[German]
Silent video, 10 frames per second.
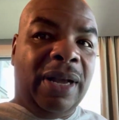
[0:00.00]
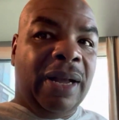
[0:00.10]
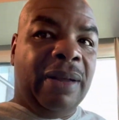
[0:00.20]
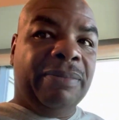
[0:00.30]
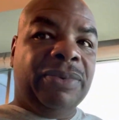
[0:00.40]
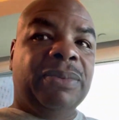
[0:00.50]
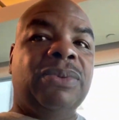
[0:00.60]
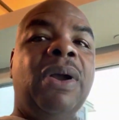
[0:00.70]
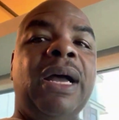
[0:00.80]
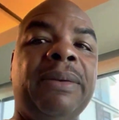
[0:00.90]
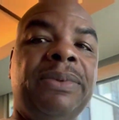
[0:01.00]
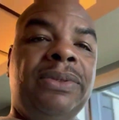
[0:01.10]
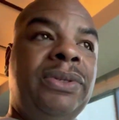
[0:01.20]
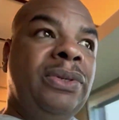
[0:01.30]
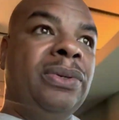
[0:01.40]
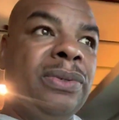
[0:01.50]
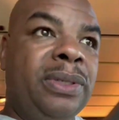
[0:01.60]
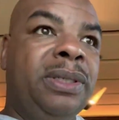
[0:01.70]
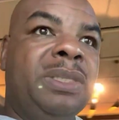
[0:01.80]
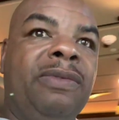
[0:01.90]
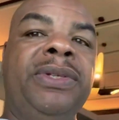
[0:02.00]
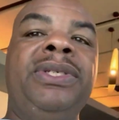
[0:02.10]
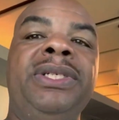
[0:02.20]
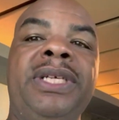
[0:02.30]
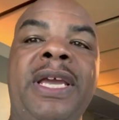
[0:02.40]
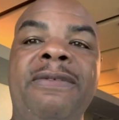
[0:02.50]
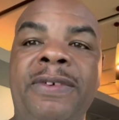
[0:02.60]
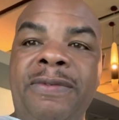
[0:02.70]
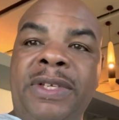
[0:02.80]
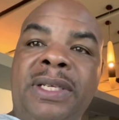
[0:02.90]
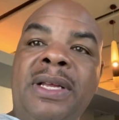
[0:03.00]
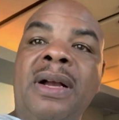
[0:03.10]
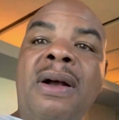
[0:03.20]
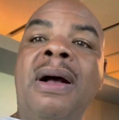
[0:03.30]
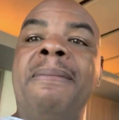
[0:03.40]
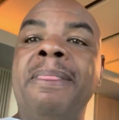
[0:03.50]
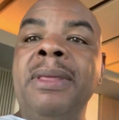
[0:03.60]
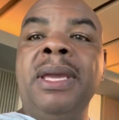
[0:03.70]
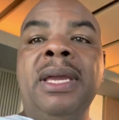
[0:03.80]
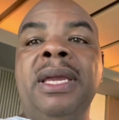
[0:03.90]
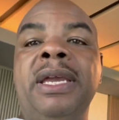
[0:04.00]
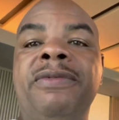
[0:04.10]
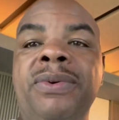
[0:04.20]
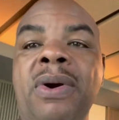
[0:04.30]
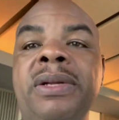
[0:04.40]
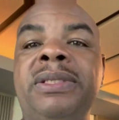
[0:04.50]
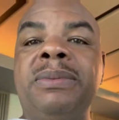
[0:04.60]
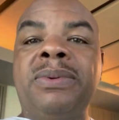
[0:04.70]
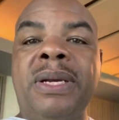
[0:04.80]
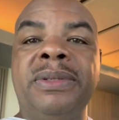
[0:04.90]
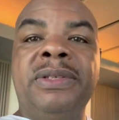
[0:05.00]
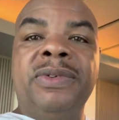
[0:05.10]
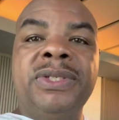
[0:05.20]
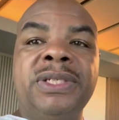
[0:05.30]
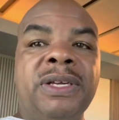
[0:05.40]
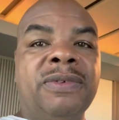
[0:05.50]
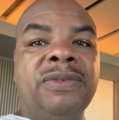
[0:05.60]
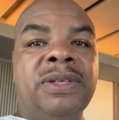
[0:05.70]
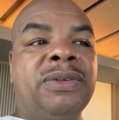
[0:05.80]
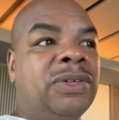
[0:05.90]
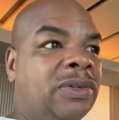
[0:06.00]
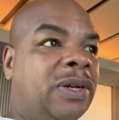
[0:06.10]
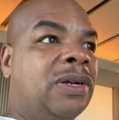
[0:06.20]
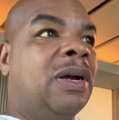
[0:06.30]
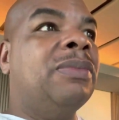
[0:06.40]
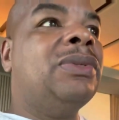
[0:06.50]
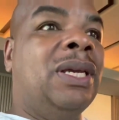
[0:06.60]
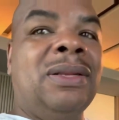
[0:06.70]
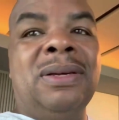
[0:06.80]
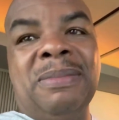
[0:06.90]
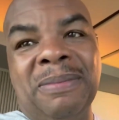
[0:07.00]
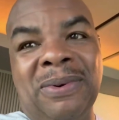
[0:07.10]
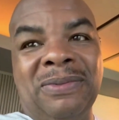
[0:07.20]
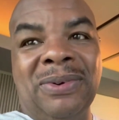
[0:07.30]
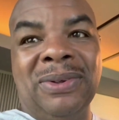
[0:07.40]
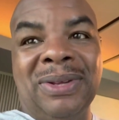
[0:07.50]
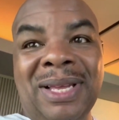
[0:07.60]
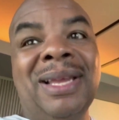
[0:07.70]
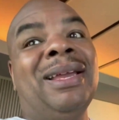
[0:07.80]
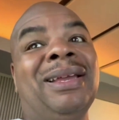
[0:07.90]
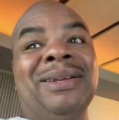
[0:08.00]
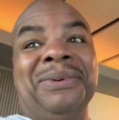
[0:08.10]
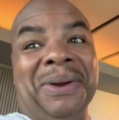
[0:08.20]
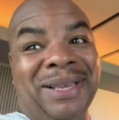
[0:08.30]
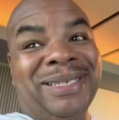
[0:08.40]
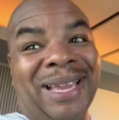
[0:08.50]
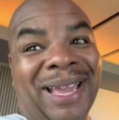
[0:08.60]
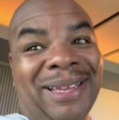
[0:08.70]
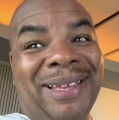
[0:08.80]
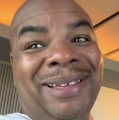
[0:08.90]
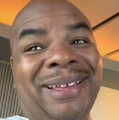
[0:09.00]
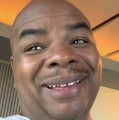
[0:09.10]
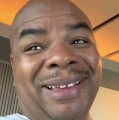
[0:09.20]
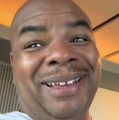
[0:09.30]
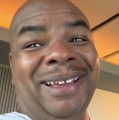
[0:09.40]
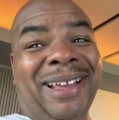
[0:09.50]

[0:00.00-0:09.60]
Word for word: wenn du abonniert bist zu davincij15.com und wenn du abonniert bist, schau dir mein Portfolio an. Das ist verrückt, oder?